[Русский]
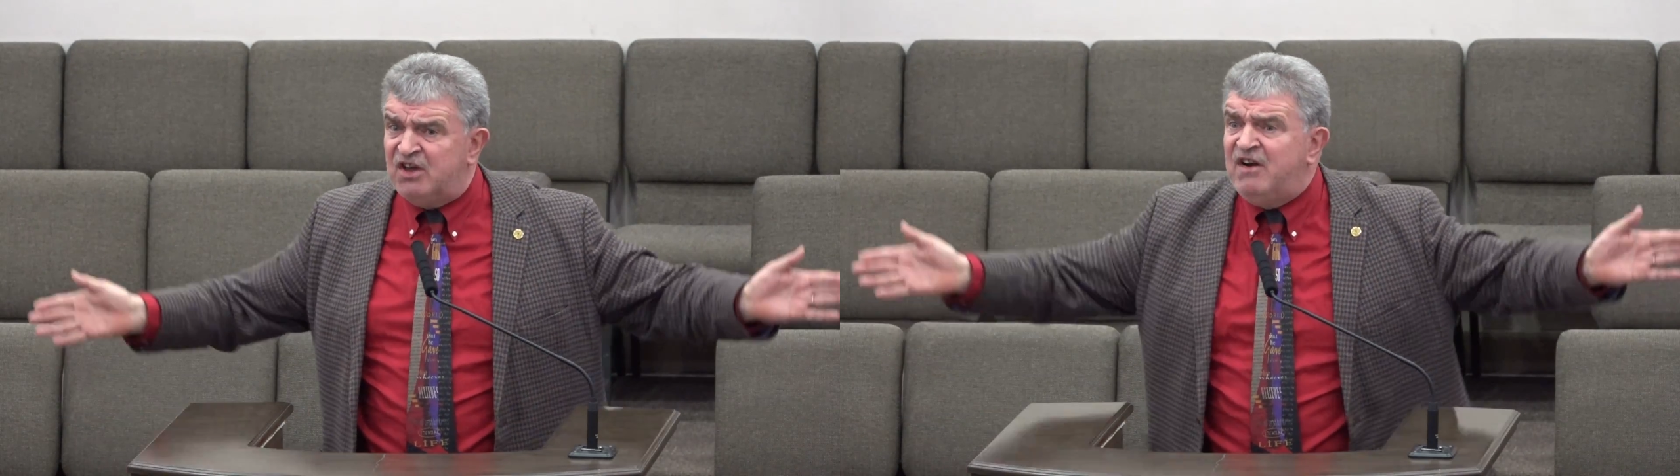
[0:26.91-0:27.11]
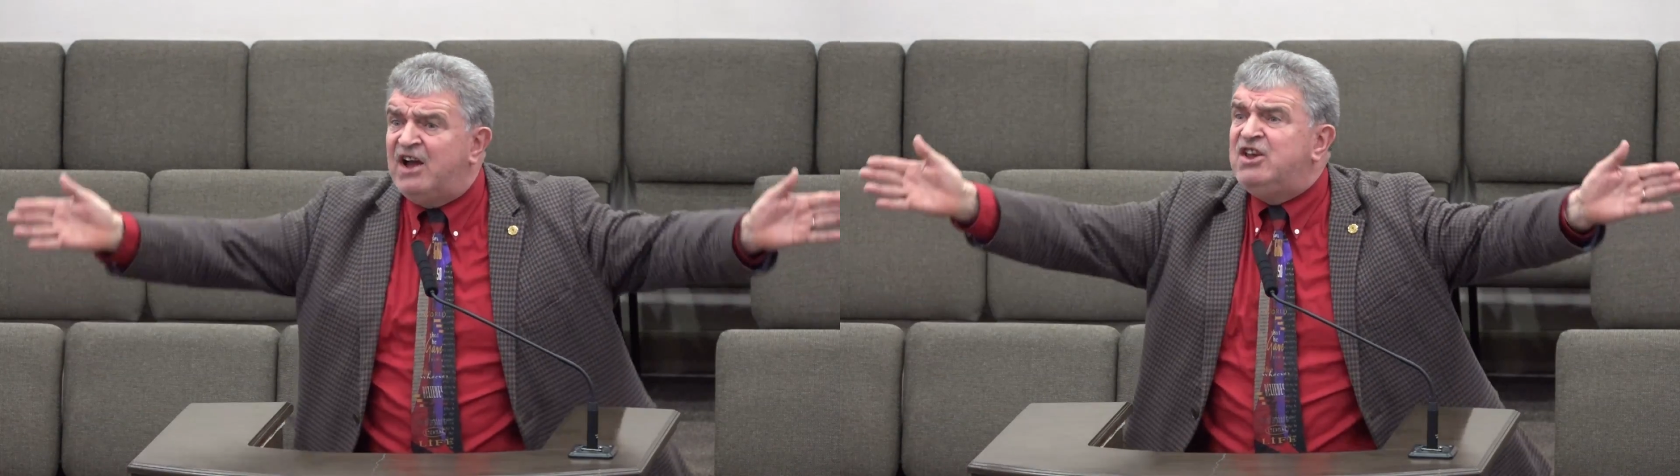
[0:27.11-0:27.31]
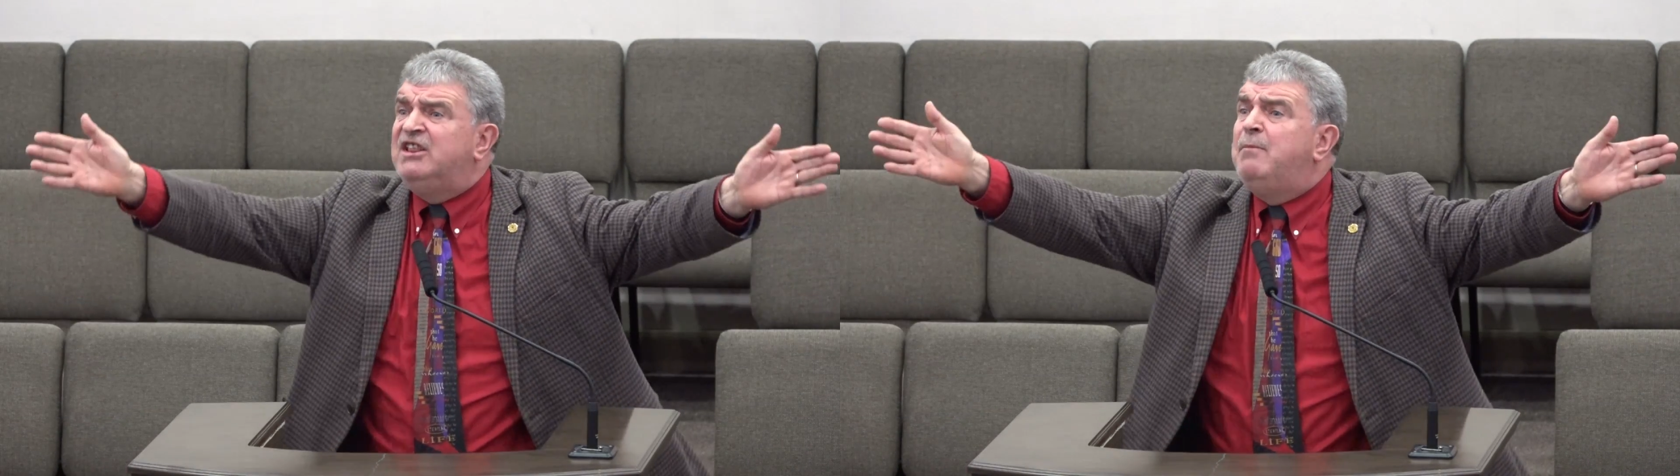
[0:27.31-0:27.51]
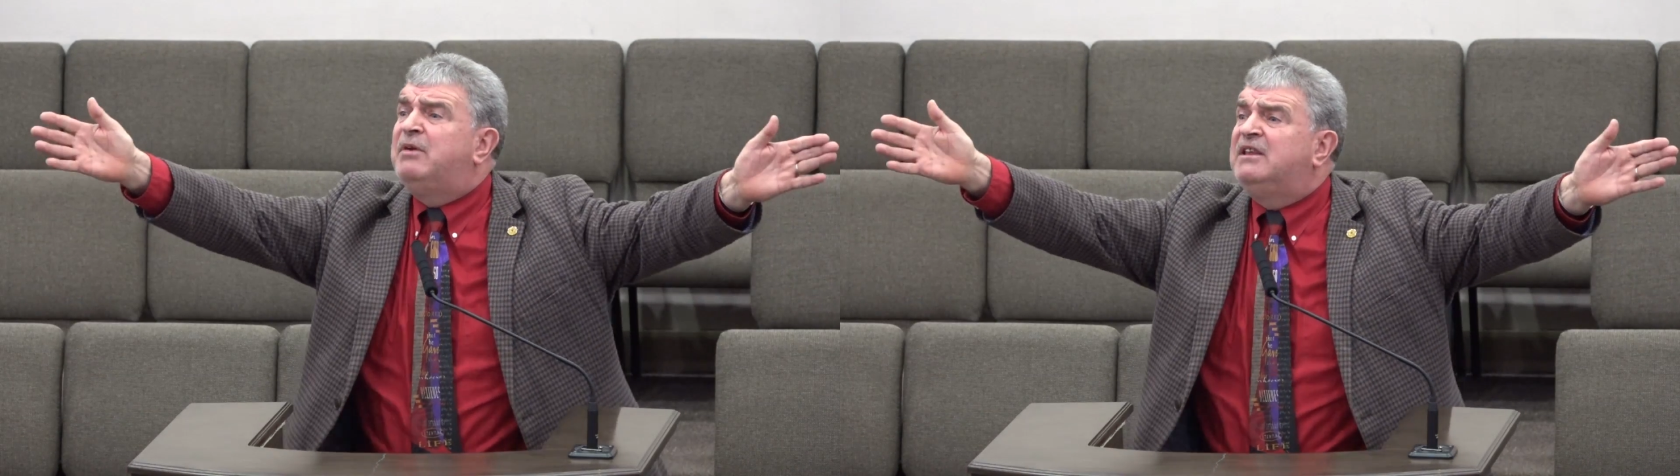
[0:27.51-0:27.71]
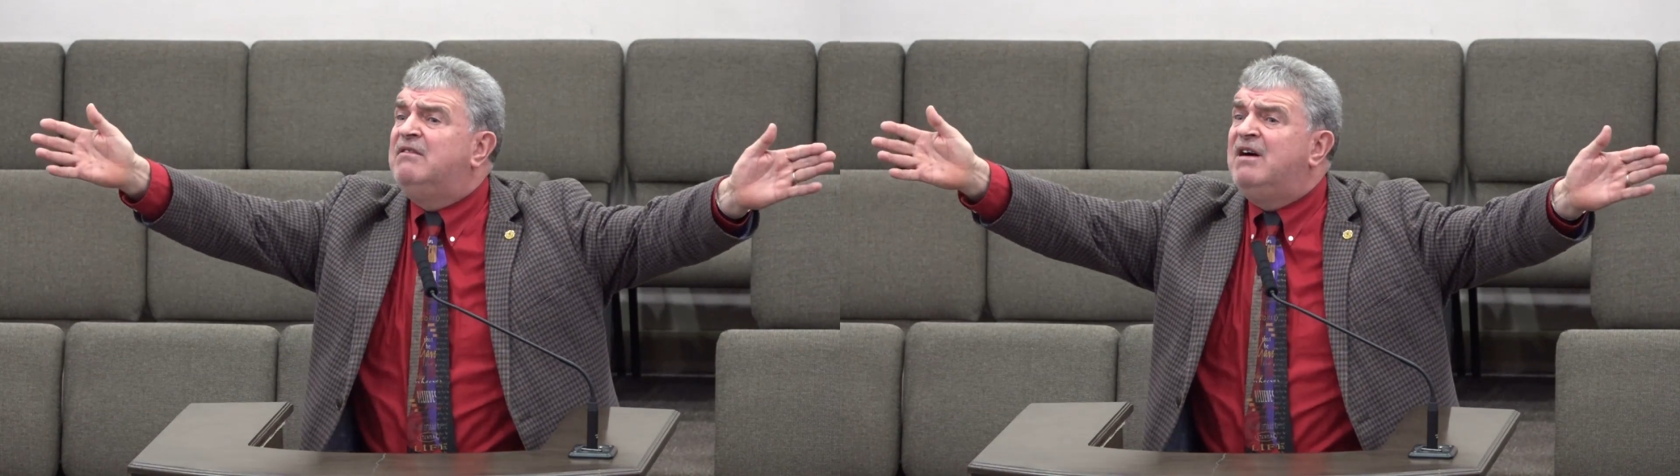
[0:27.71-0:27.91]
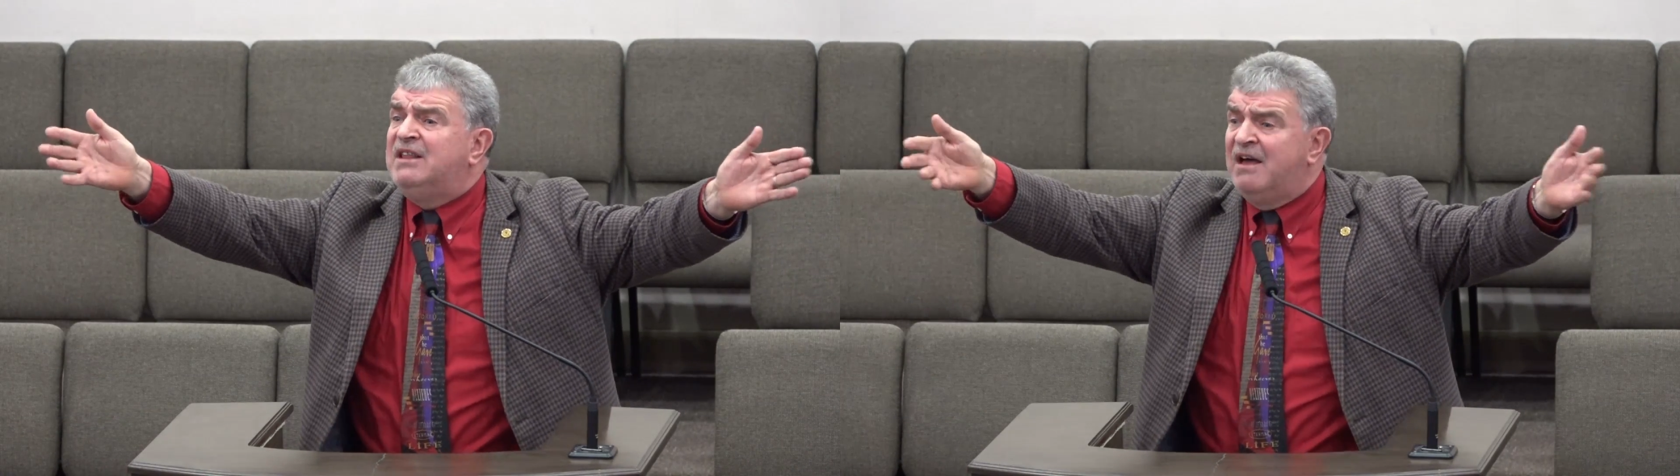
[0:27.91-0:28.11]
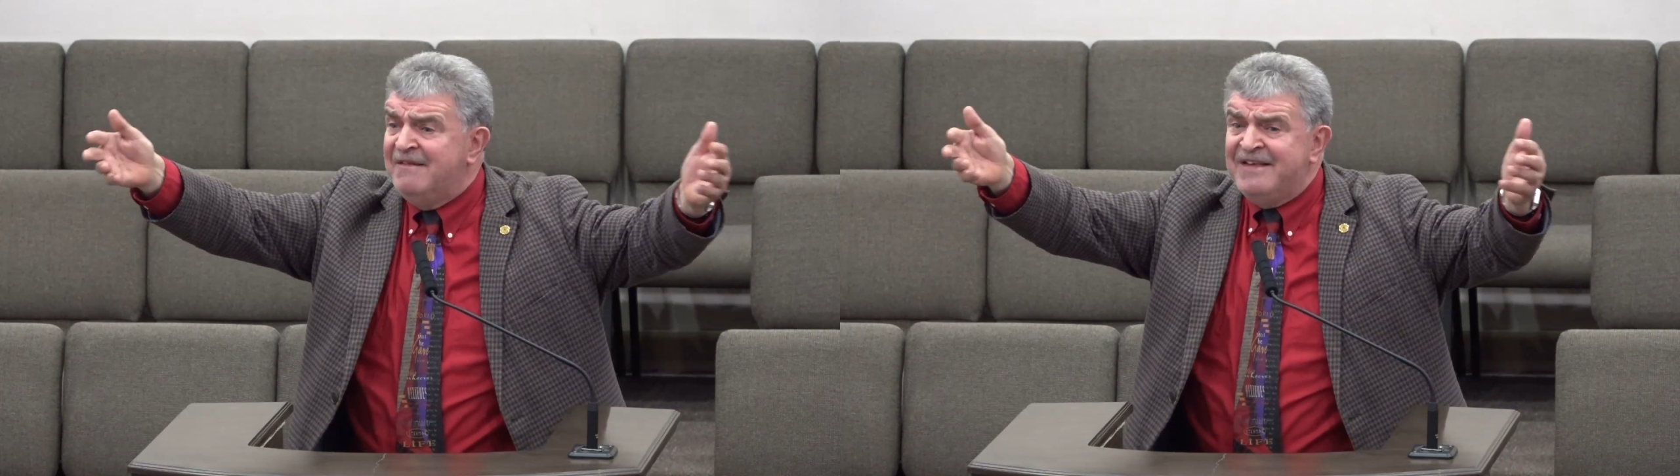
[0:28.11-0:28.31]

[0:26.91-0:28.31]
выходила, и продавала.